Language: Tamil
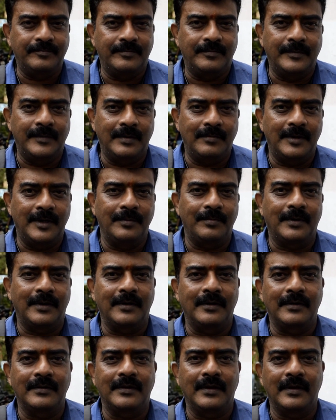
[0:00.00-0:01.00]
இந்த மாதிரி
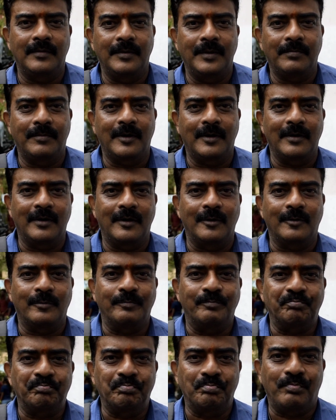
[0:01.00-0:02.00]
படம் எடுத்தால் எப்படி படம்
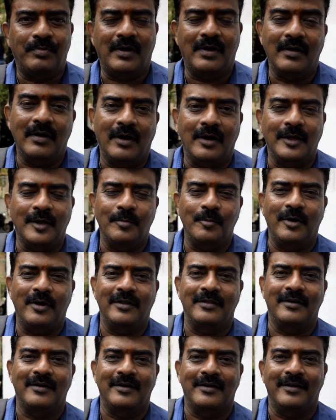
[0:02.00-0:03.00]
கிடைக்கும் படம்
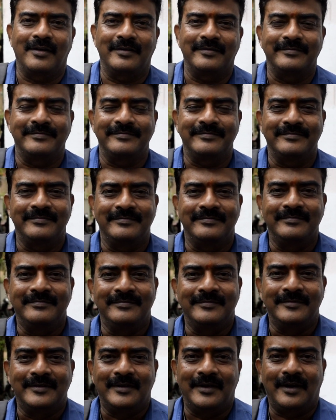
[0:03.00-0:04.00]
கிடைக்குமானே தெரியலையே
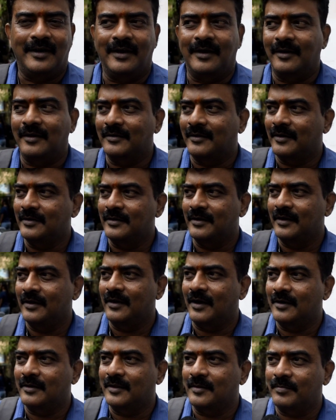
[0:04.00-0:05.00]
ஏன்னா எனக்கு தெரிஞ்சு
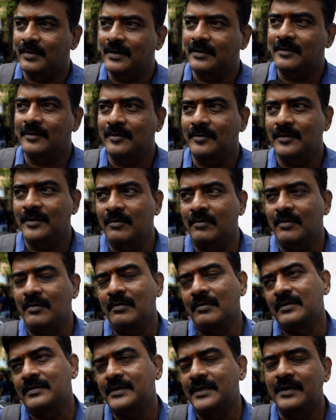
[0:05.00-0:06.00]
அடுத்த படத்துக்கு வந்து அவர்
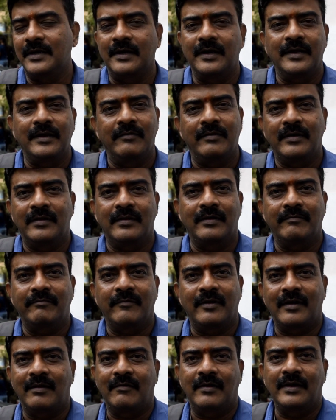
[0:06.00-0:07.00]
சிங்கி அடிக்க வேண்டியதான்
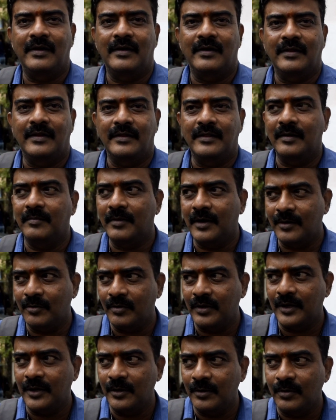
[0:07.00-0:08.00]
வேறு வழி கிடையாது இந்த மாதிரி
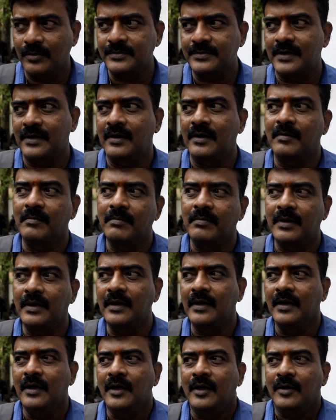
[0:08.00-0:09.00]
ஒரு ஹீரோஸ் எல்லாம் நம்பி
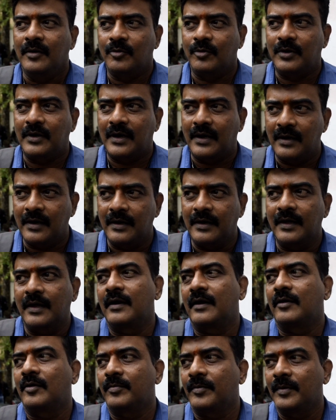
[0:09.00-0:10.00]
ஒரு நல்ல
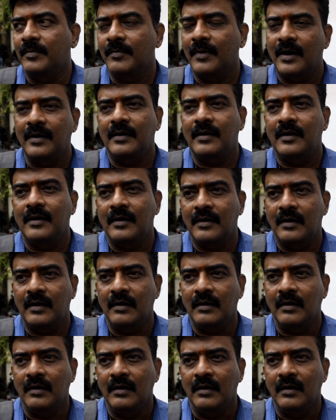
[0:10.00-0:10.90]
டேரக்டர் போய் மாட்டினாங்கன்னா